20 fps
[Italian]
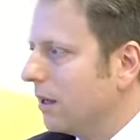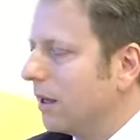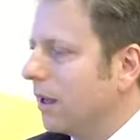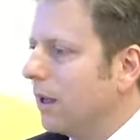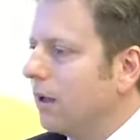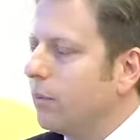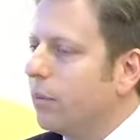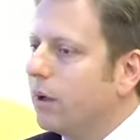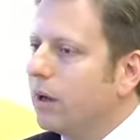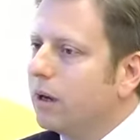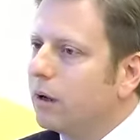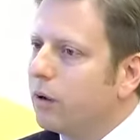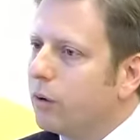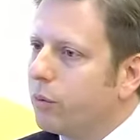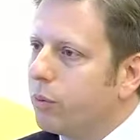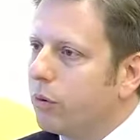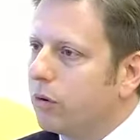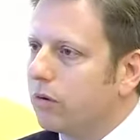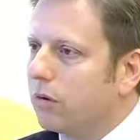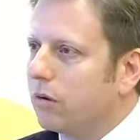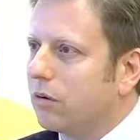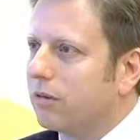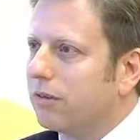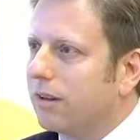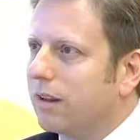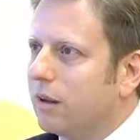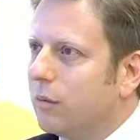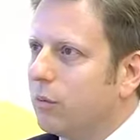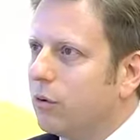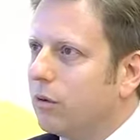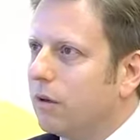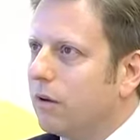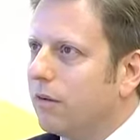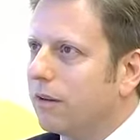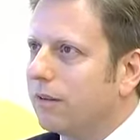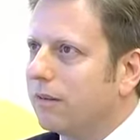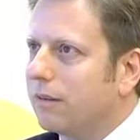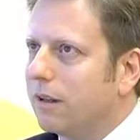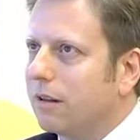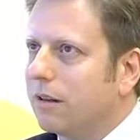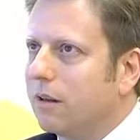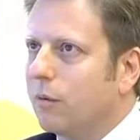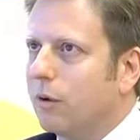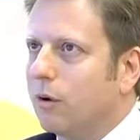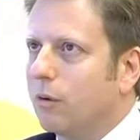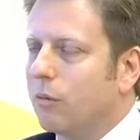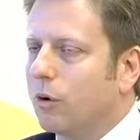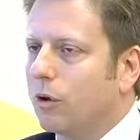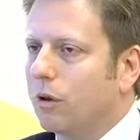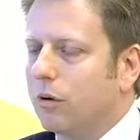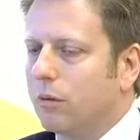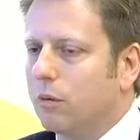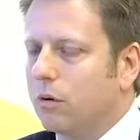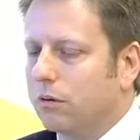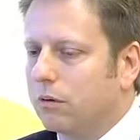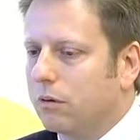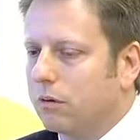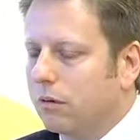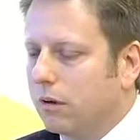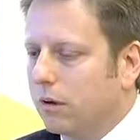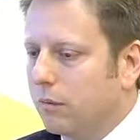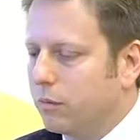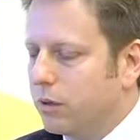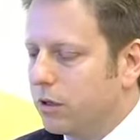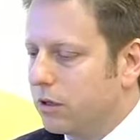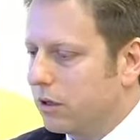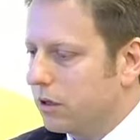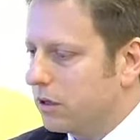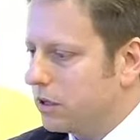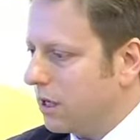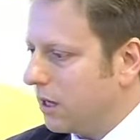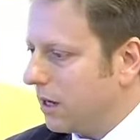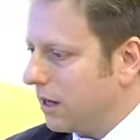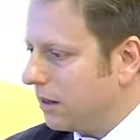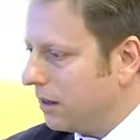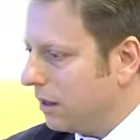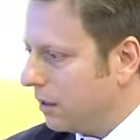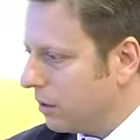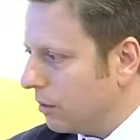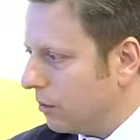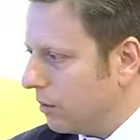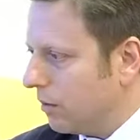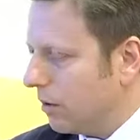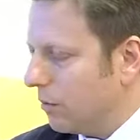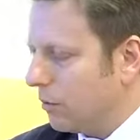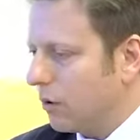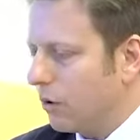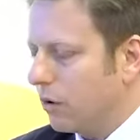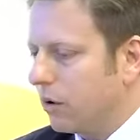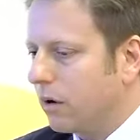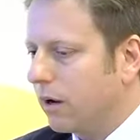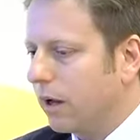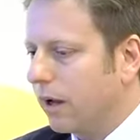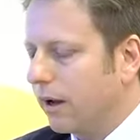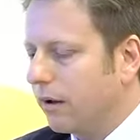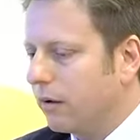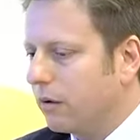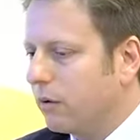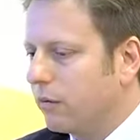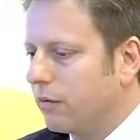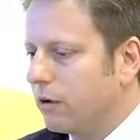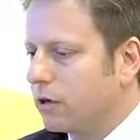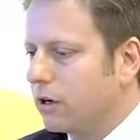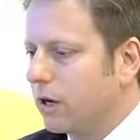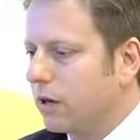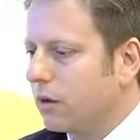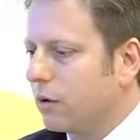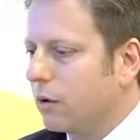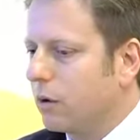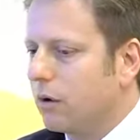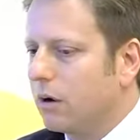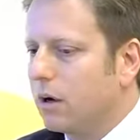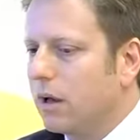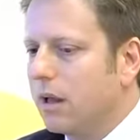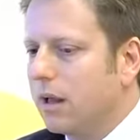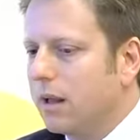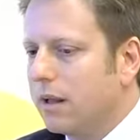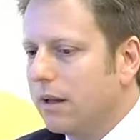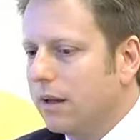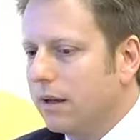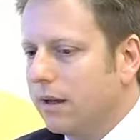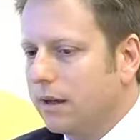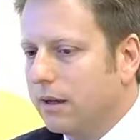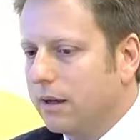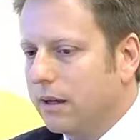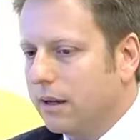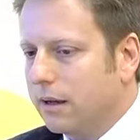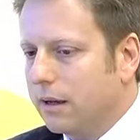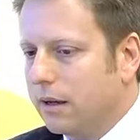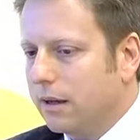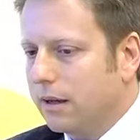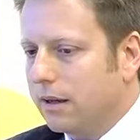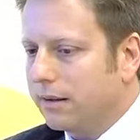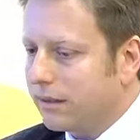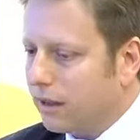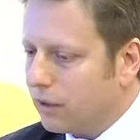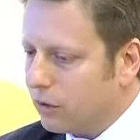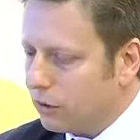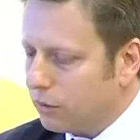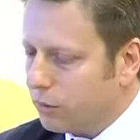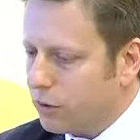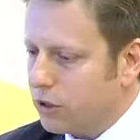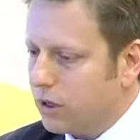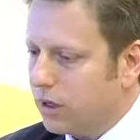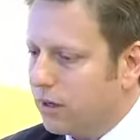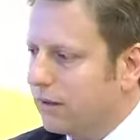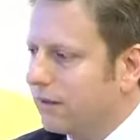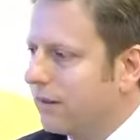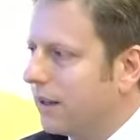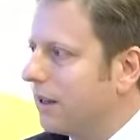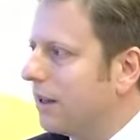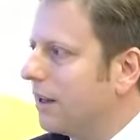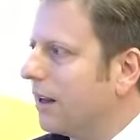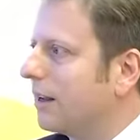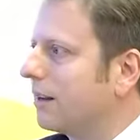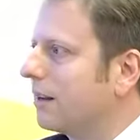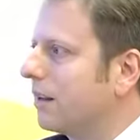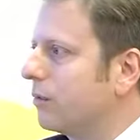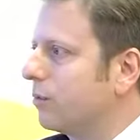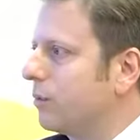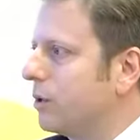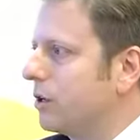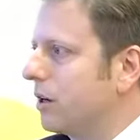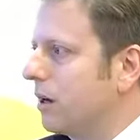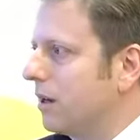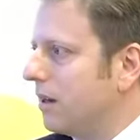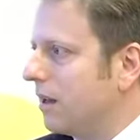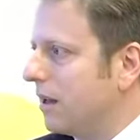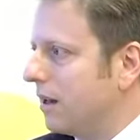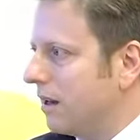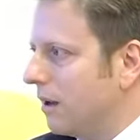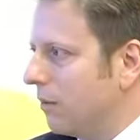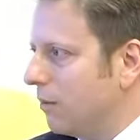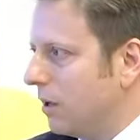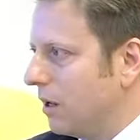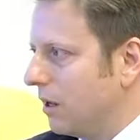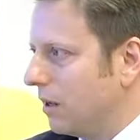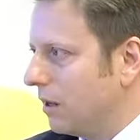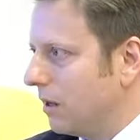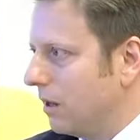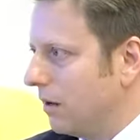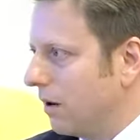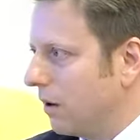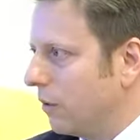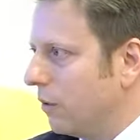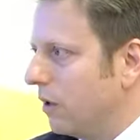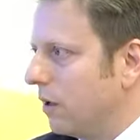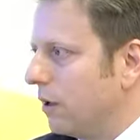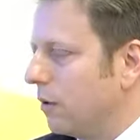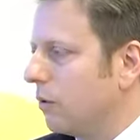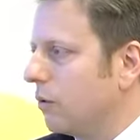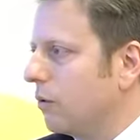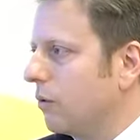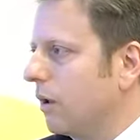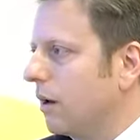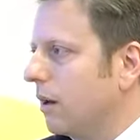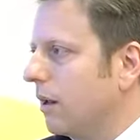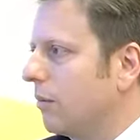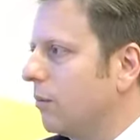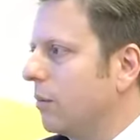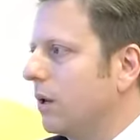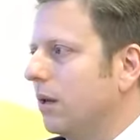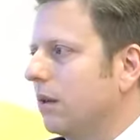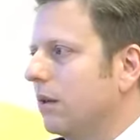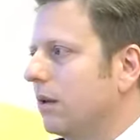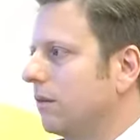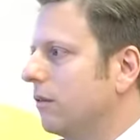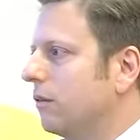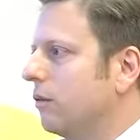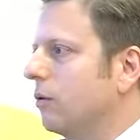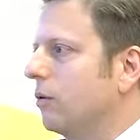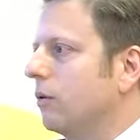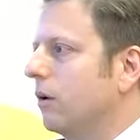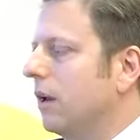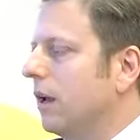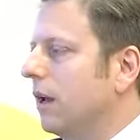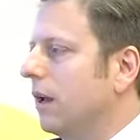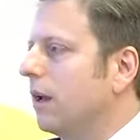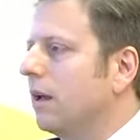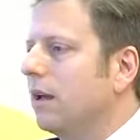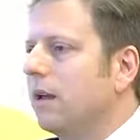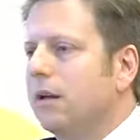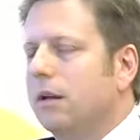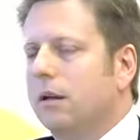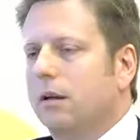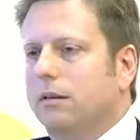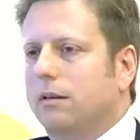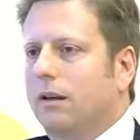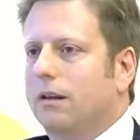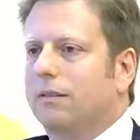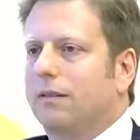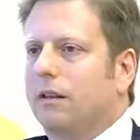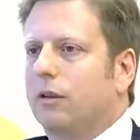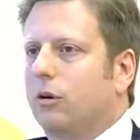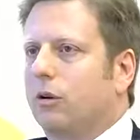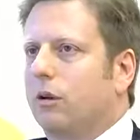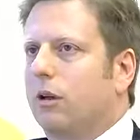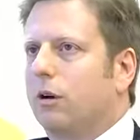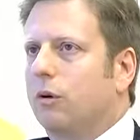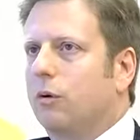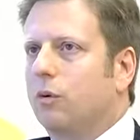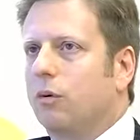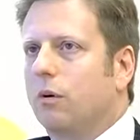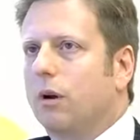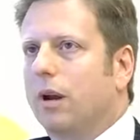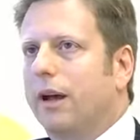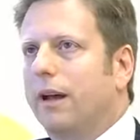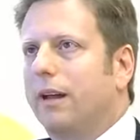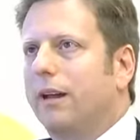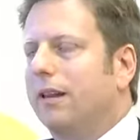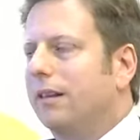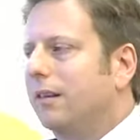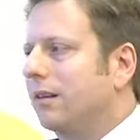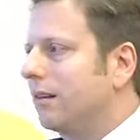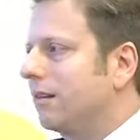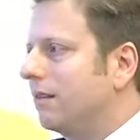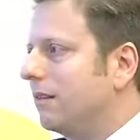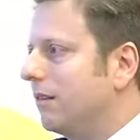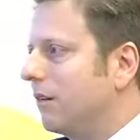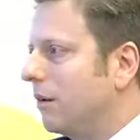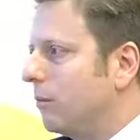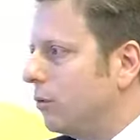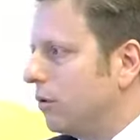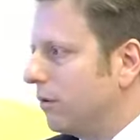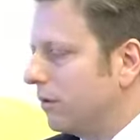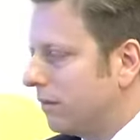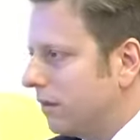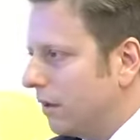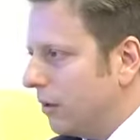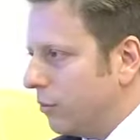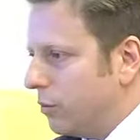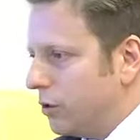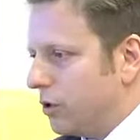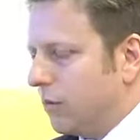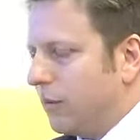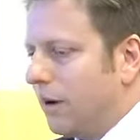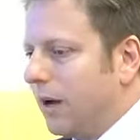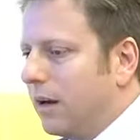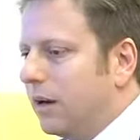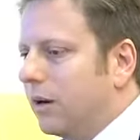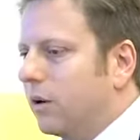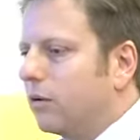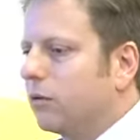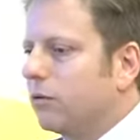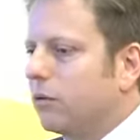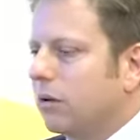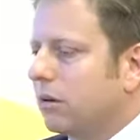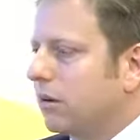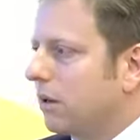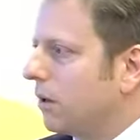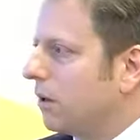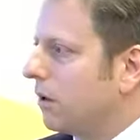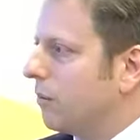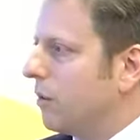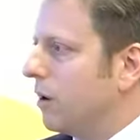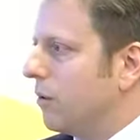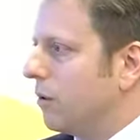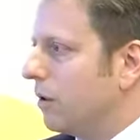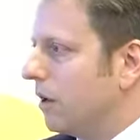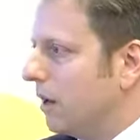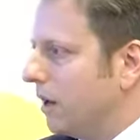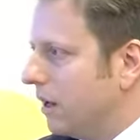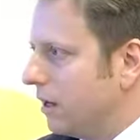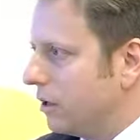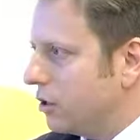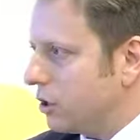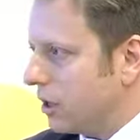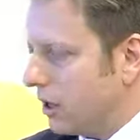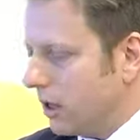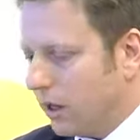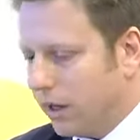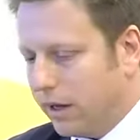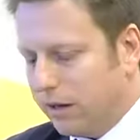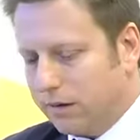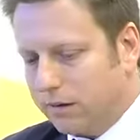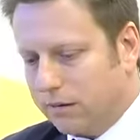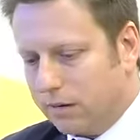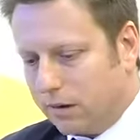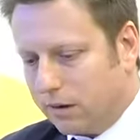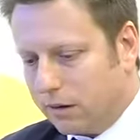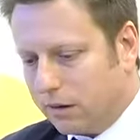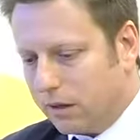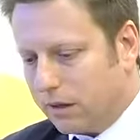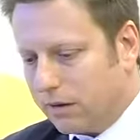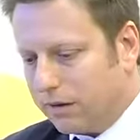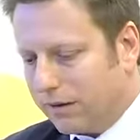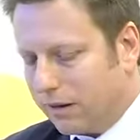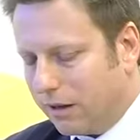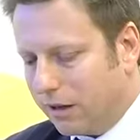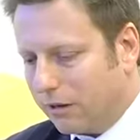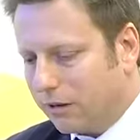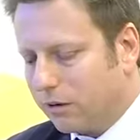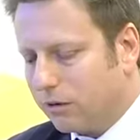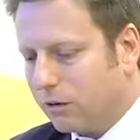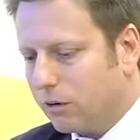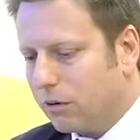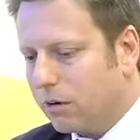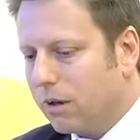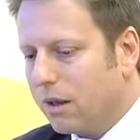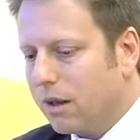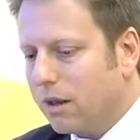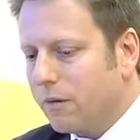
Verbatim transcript: che per il gruppo sono stati più devastanti per un motivo molto semplice, già l'ha detto prima il mio collega, noi facendo, eh, essendo specializzati in alta specialità riabilitativa, quindi non una riabilitazione senza togliere nulla intensiva pure e semplice, ma al nostro interno abbiamo delle eccellenze in tal senso,